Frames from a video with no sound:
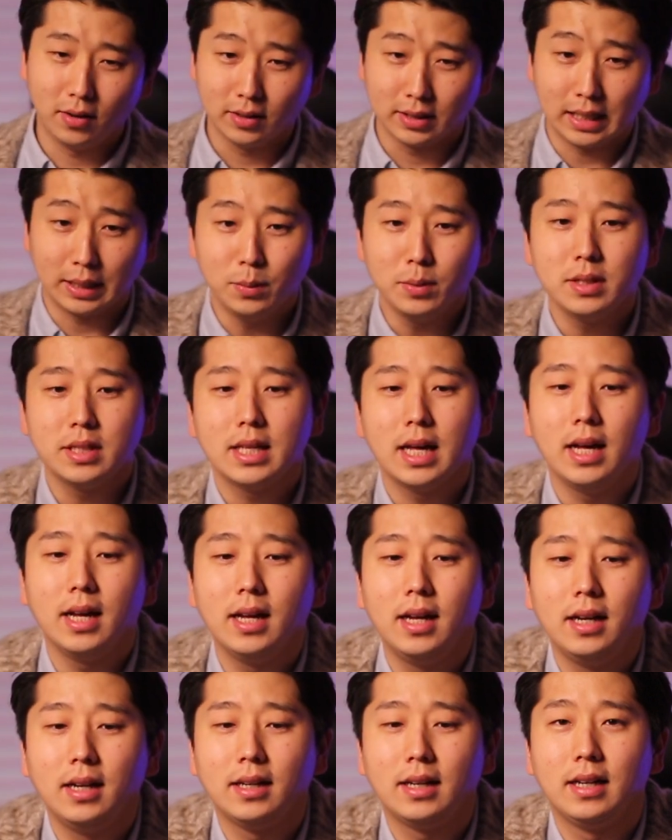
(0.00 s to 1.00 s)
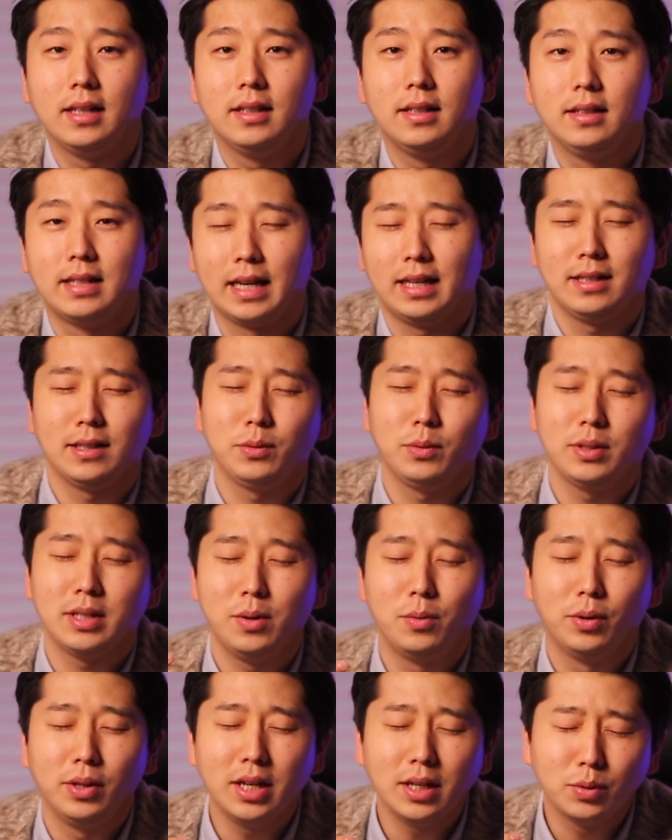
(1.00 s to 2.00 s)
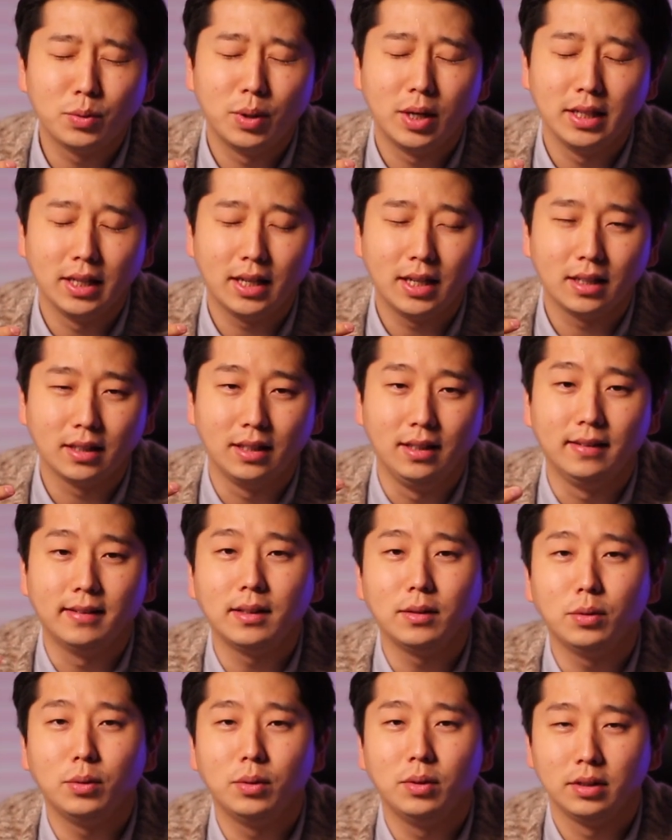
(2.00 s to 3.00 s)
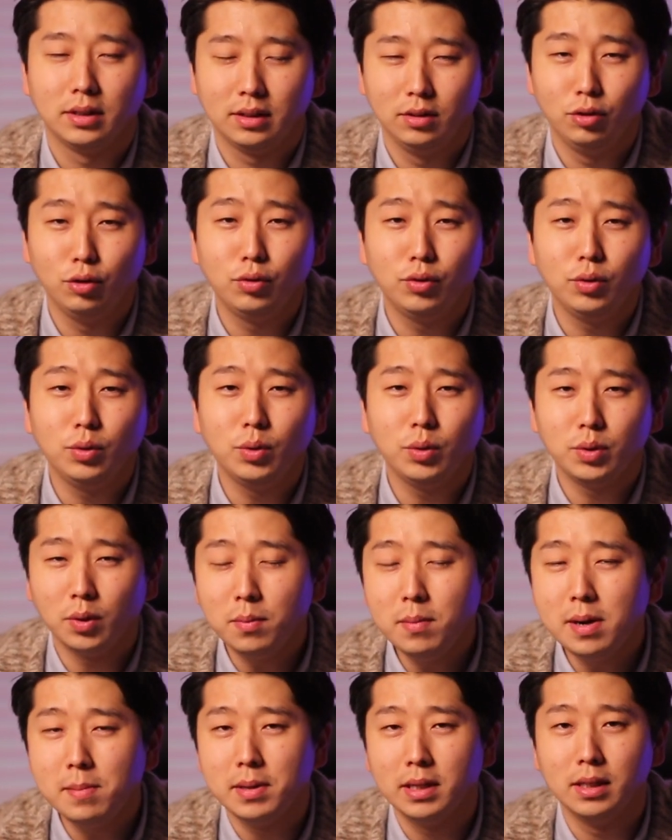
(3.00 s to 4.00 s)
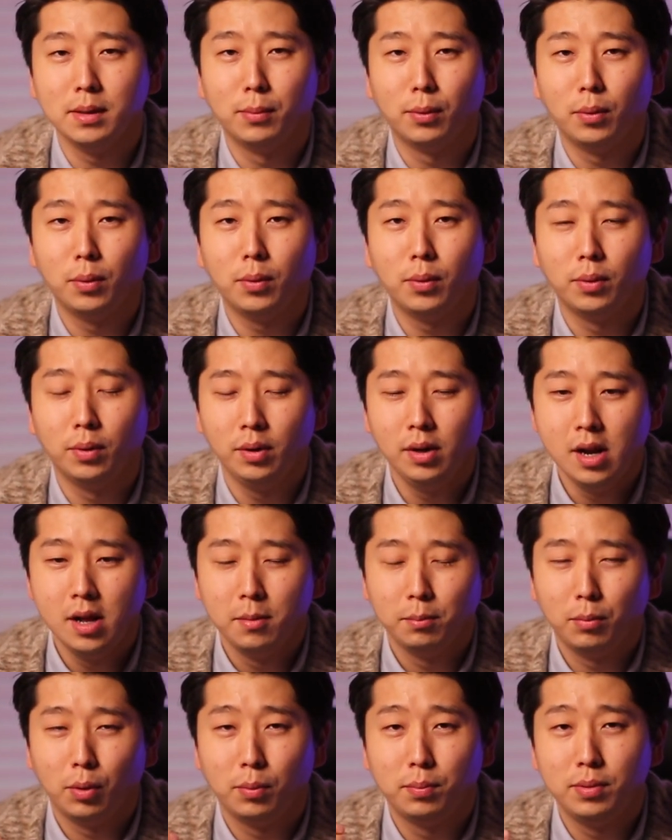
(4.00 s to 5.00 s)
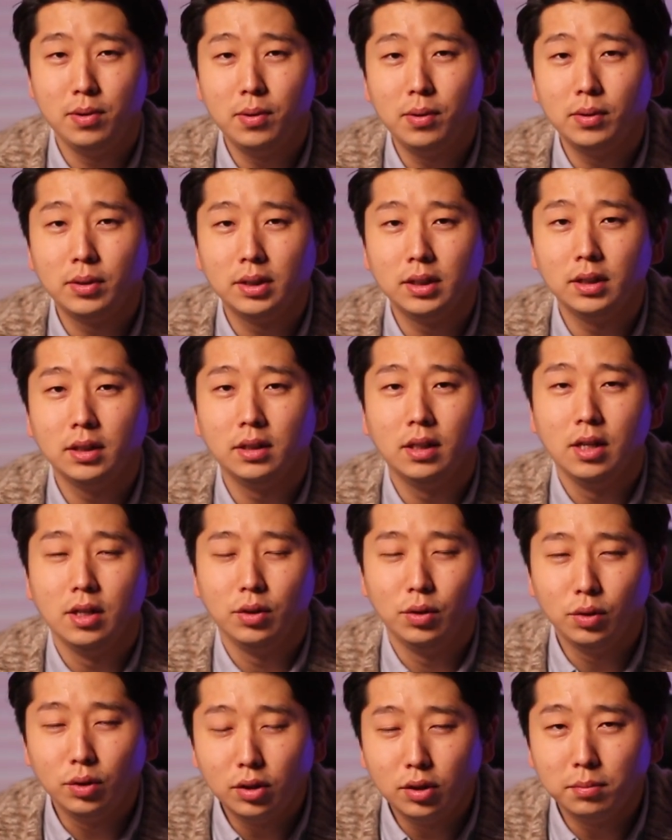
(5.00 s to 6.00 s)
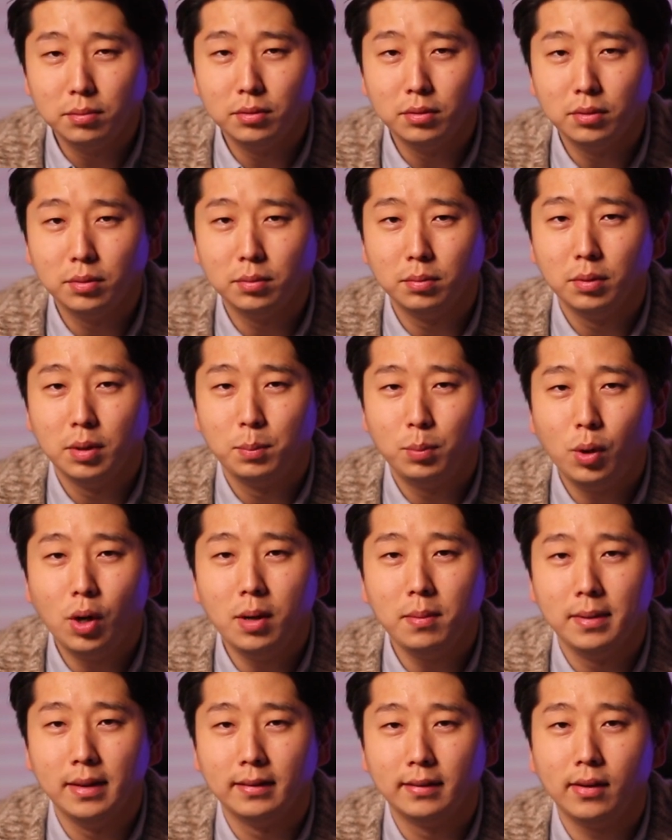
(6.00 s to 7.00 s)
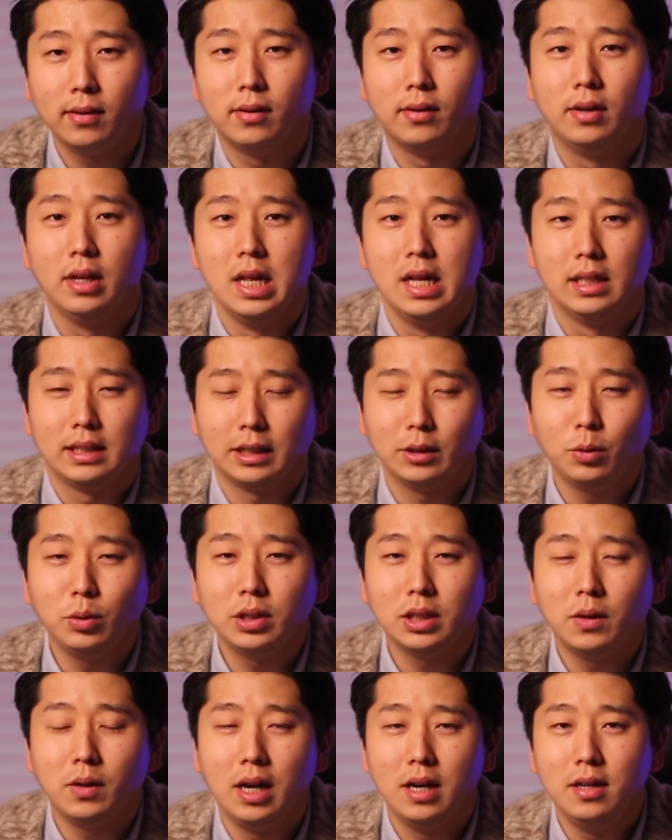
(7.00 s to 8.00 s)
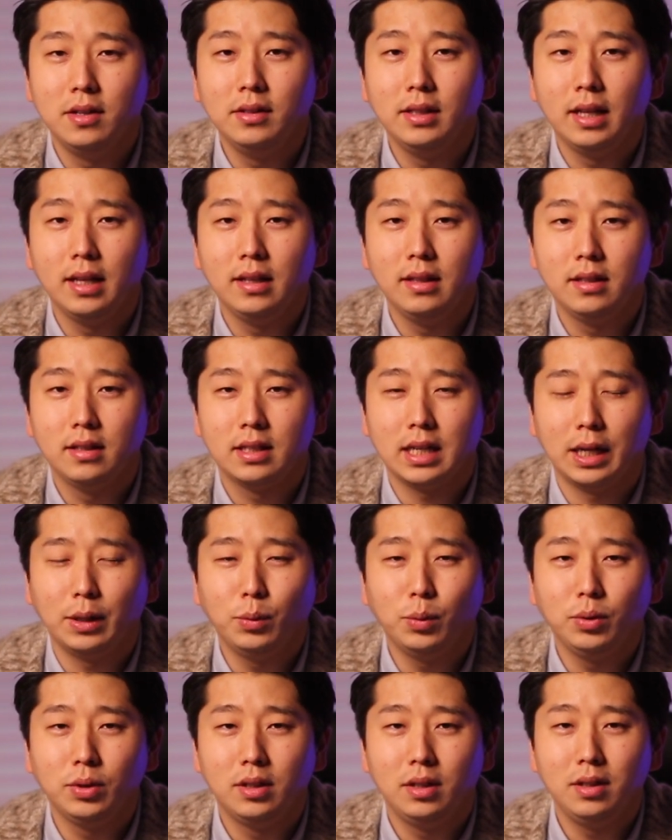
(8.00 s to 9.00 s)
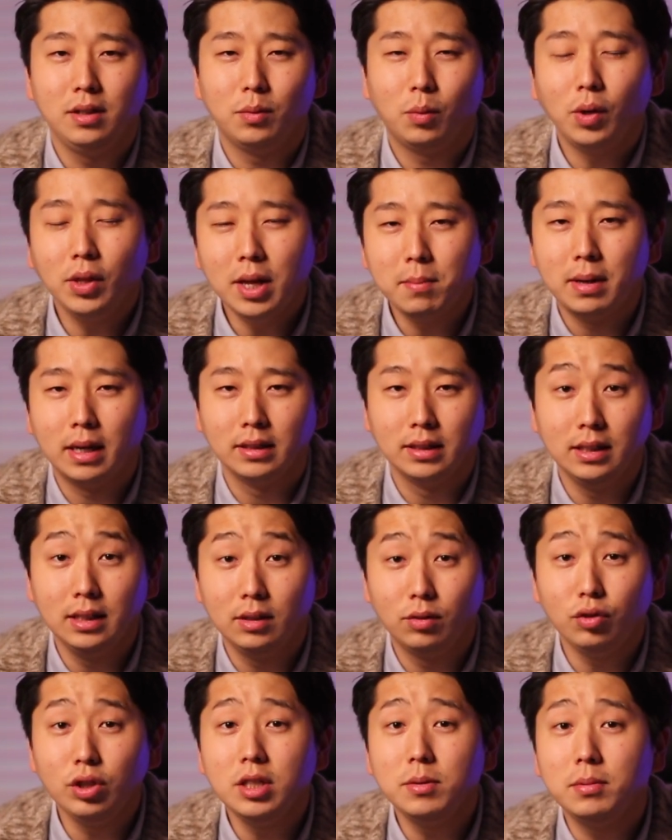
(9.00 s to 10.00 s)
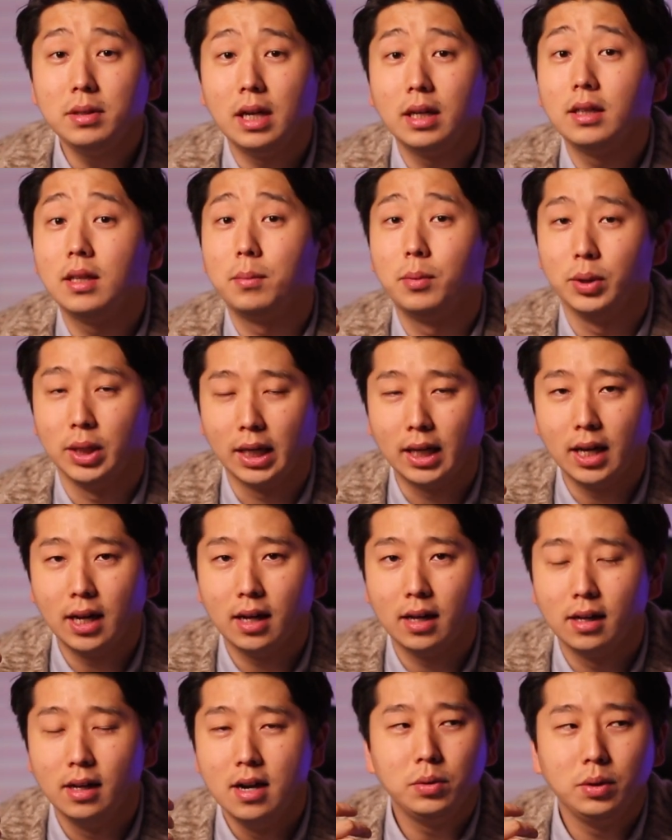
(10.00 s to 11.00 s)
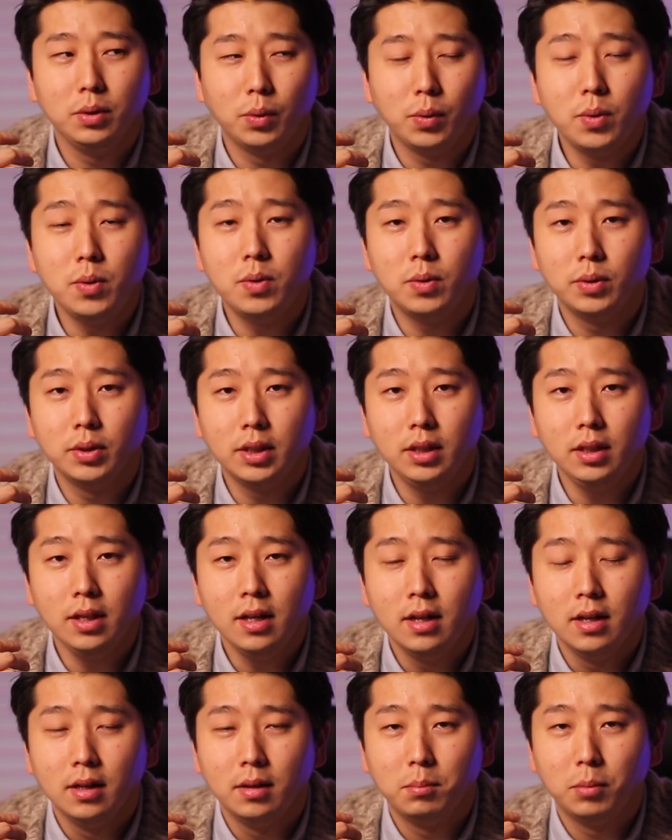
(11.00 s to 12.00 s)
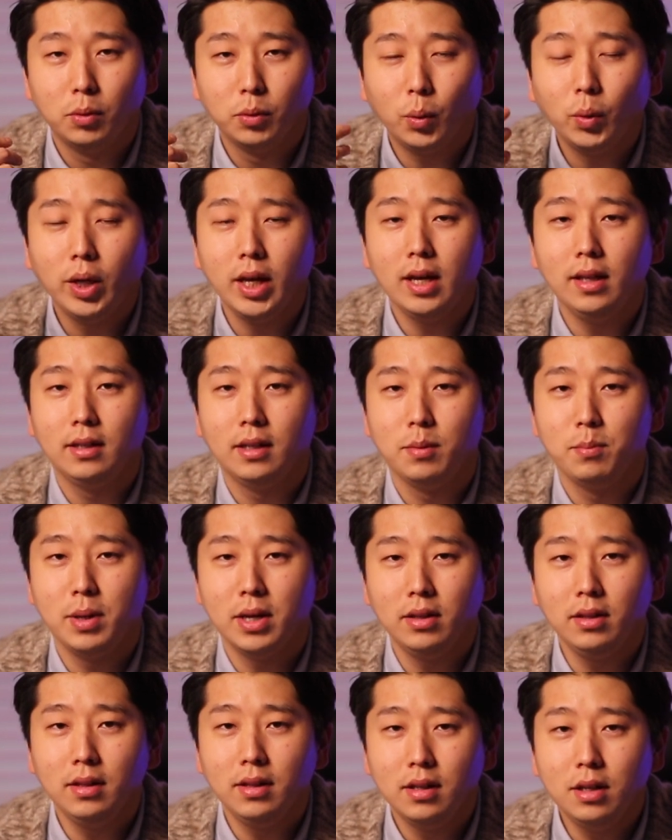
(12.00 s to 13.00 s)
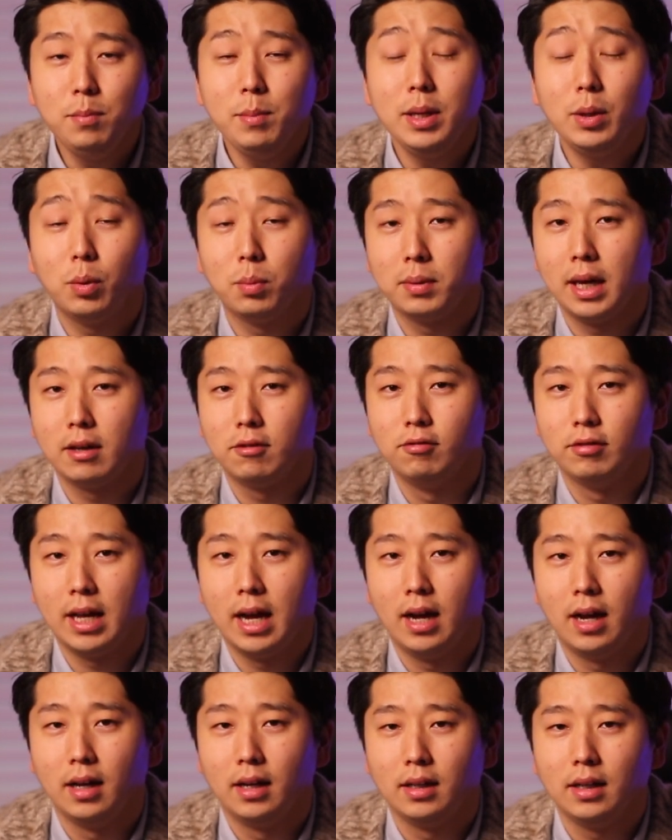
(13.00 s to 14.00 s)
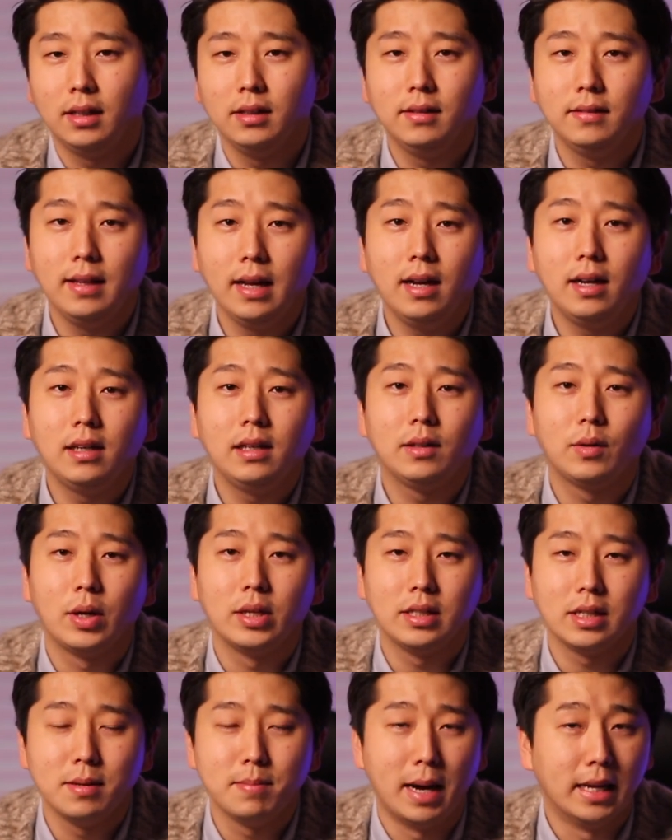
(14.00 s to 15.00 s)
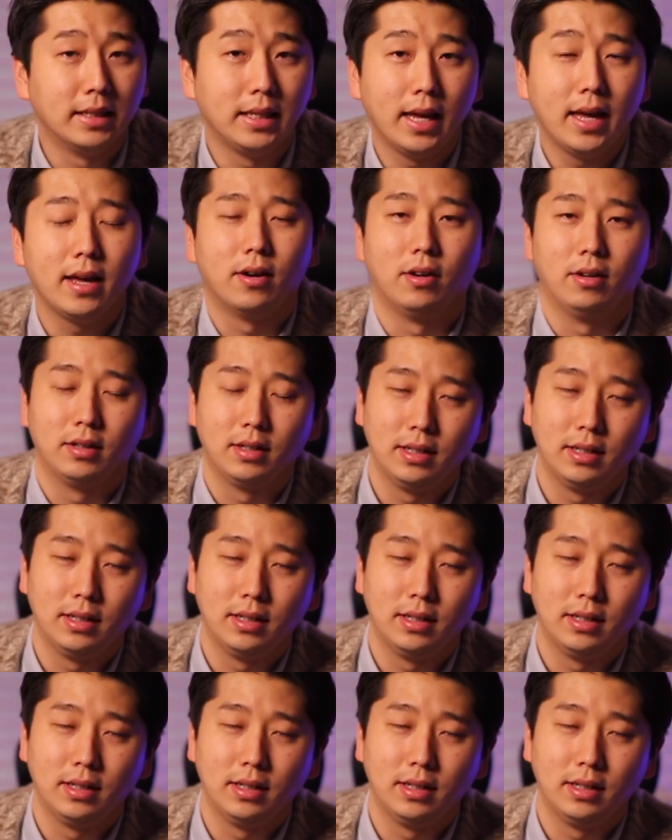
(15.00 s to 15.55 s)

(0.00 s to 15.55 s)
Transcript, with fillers: 자동차라는, 제가 자동차를 워낙 좋아하니까 기사도 뉴스도 정말 많이 보고, 뭐 블로그, 유튜브 포함해서 자동차와 관련된 자료들을 워낙 많이 수집을 하다 보니까 이런 거는 뭐 소개해드리면 흥미롭겠구나 라는 생각을 굉장히 많이 해요.